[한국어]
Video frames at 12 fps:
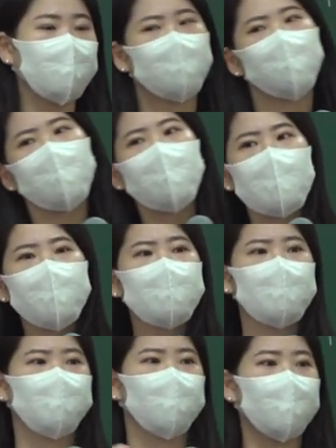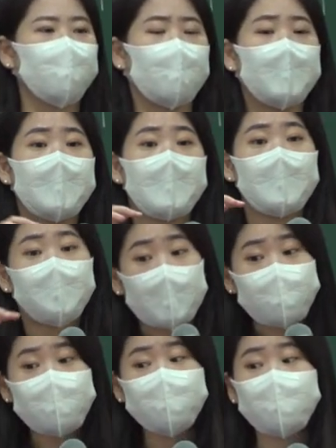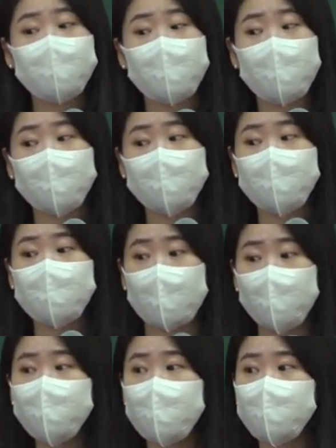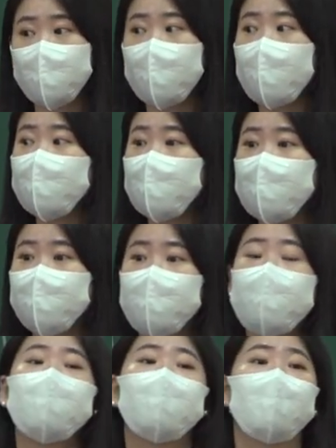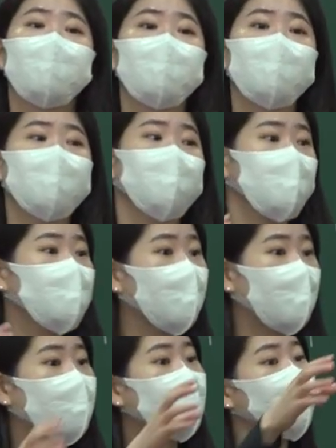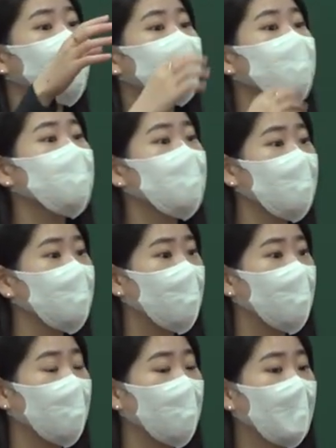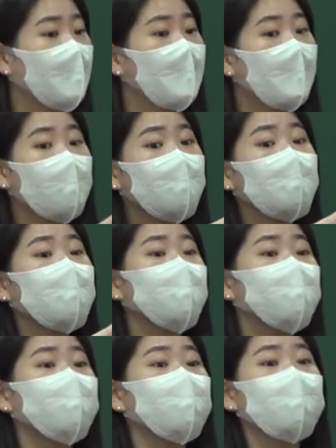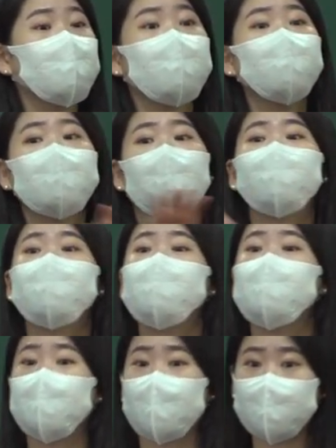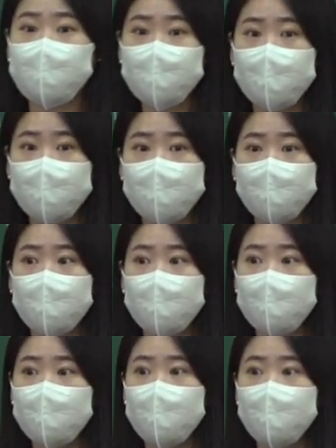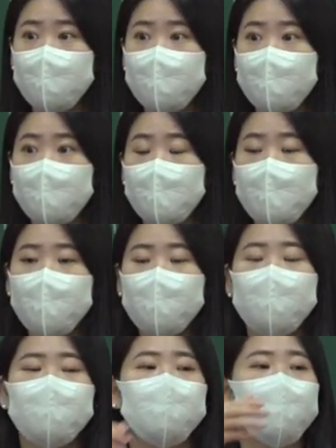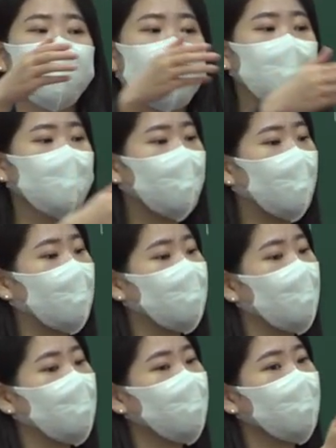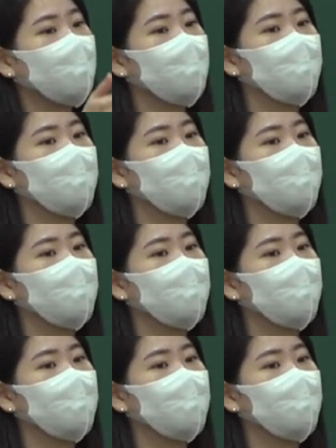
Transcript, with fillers: 자꾸 이게 맞나 저게 맞나 말씀을 따라가는 그 가운데서 하나님이 하게 하시는 것이 있다니까 하나님 이 주시는 게 있다니까 하나님이 주시는 게 전부 다 없으니까 갈등하는 거야 여기 저기 많은 대학생 청년